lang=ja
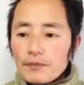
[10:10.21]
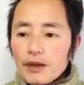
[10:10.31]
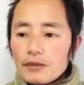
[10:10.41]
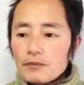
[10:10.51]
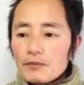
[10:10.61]

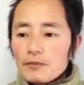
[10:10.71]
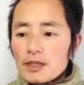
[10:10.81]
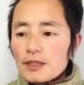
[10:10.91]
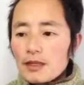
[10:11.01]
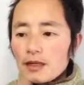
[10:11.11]
あの
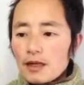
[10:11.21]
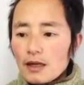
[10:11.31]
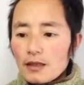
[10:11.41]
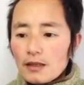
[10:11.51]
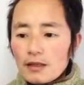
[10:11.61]
ミキサーか
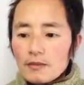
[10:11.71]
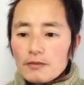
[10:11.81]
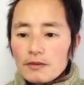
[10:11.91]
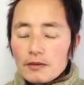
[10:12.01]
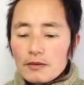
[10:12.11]
ら
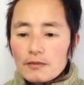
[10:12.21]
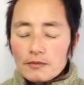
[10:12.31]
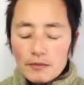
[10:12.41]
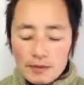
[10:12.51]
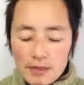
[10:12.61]

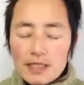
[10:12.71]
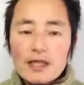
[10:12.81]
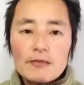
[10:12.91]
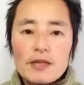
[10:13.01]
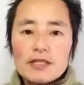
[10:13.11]
ミ,
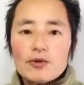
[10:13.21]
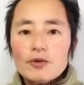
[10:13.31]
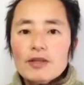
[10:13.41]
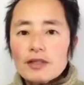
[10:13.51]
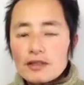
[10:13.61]
ミキサーのページに
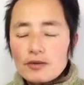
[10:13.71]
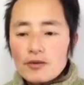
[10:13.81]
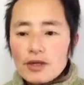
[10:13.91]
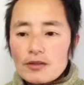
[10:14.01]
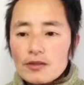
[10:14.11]
飛んだんですよ。